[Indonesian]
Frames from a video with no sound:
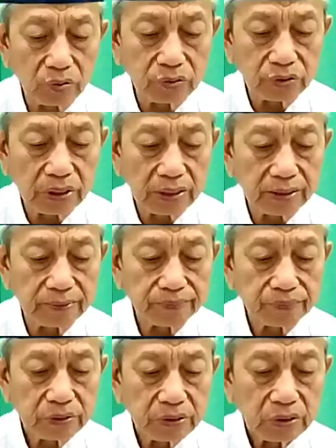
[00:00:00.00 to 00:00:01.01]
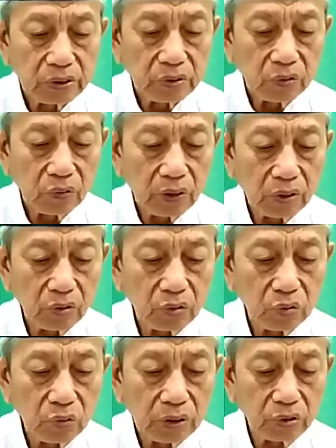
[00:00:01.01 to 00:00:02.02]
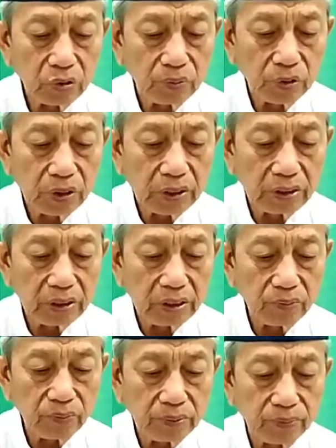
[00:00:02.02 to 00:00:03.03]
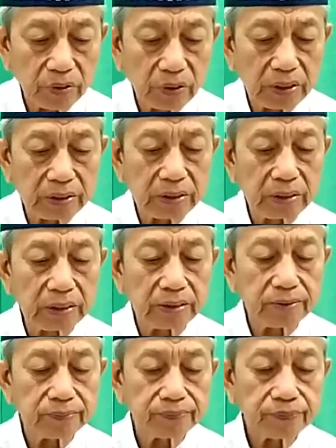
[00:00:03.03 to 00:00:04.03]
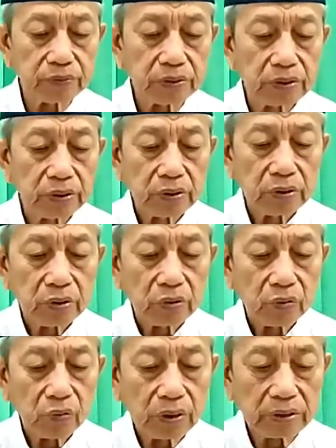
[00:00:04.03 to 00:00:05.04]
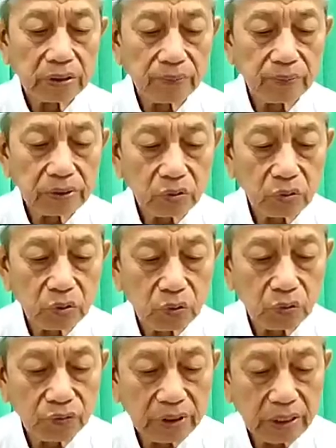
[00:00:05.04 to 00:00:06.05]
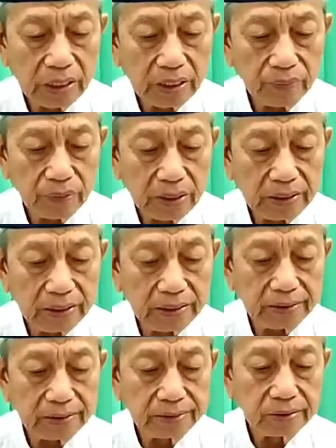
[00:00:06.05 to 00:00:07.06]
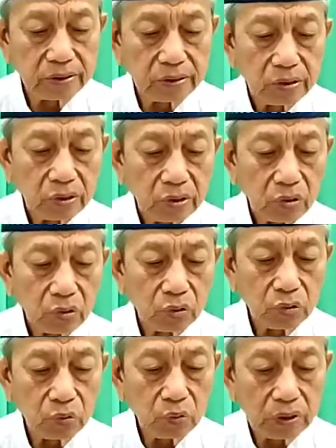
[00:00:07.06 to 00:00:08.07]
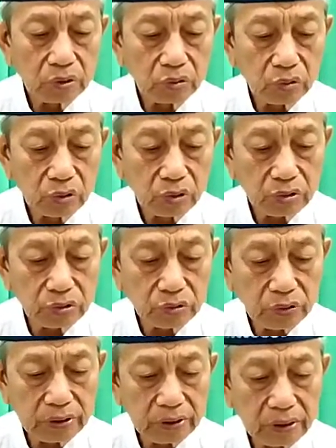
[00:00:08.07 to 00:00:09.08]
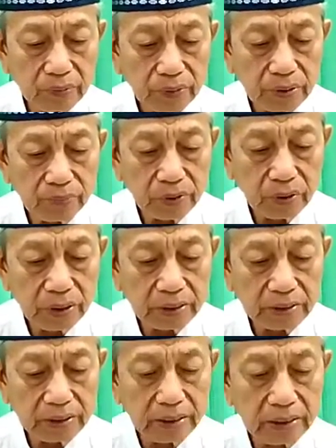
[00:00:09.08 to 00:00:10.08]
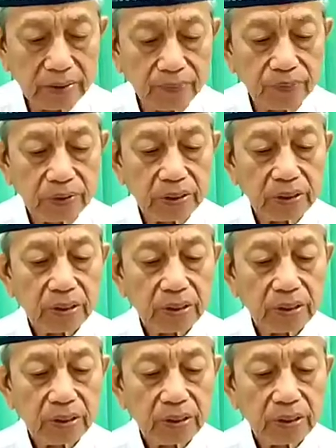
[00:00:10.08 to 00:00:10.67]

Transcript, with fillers: khunsa wa qudwatu mra'atin bi mra'atin wa tabatulu fi arba'in qudwatu rajulin bi mra'atin